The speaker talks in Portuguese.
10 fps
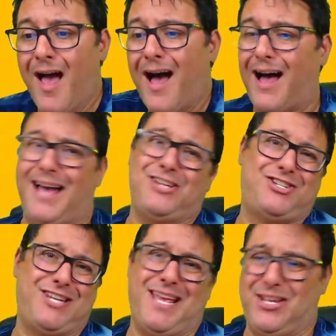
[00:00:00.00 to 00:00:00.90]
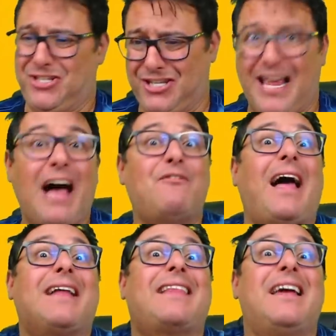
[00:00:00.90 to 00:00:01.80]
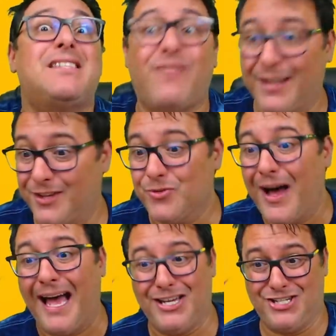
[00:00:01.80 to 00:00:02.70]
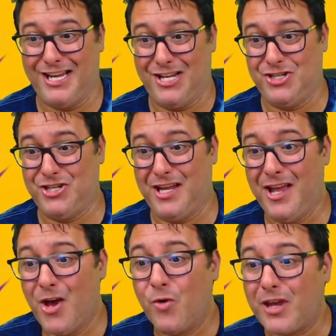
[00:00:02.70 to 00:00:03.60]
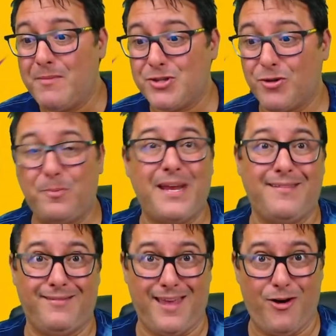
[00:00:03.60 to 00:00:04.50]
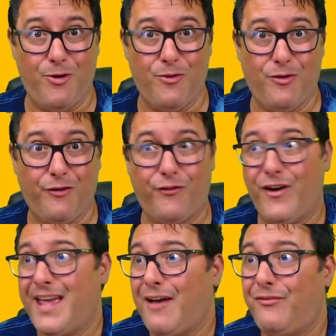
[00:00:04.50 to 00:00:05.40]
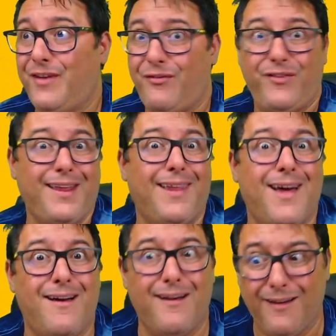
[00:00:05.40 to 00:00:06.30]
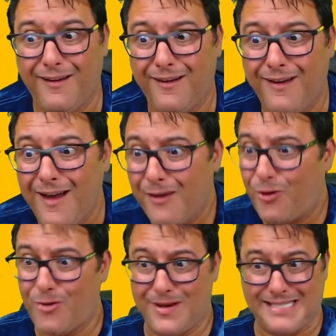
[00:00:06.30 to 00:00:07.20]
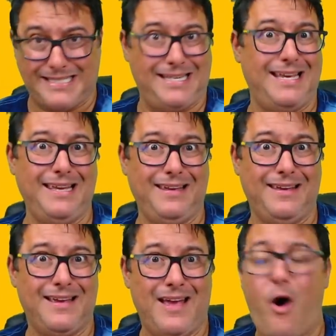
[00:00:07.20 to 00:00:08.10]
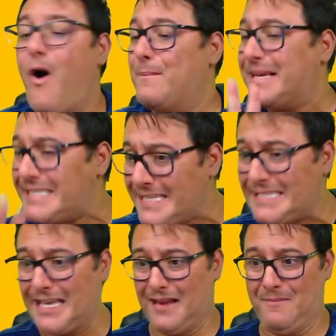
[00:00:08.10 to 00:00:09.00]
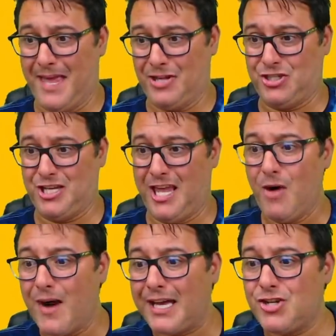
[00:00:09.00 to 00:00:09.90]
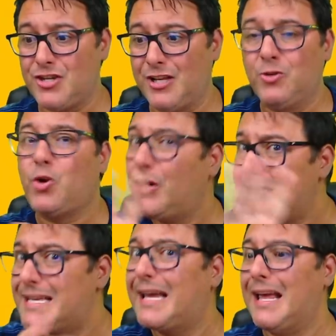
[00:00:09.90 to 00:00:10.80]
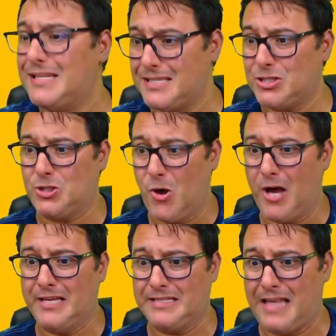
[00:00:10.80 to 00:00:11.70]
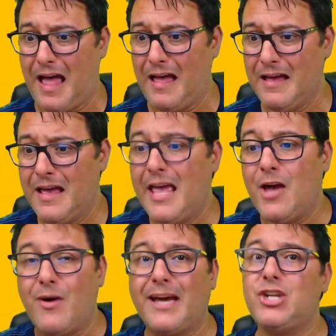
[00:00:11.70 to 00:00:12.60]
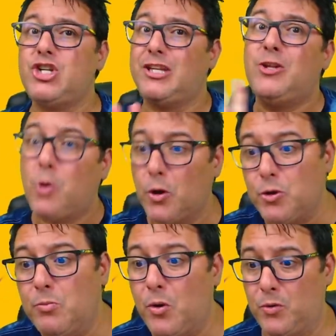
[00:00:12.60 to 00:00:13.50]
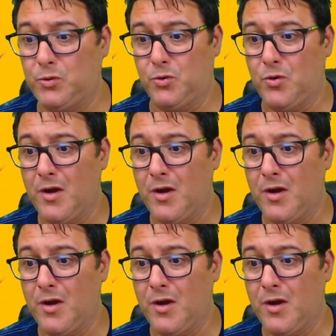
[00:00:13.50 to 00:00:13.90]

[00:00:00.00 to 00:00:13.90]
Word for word: Ai, gente, a, a Thaís falando, ai, gente, o que me surpreendeu foi a Vivilã. Como assim? Ó, mas sinceramente, eu acredito em todas aquelas histórias, tá? Eu acredito em todo mundo.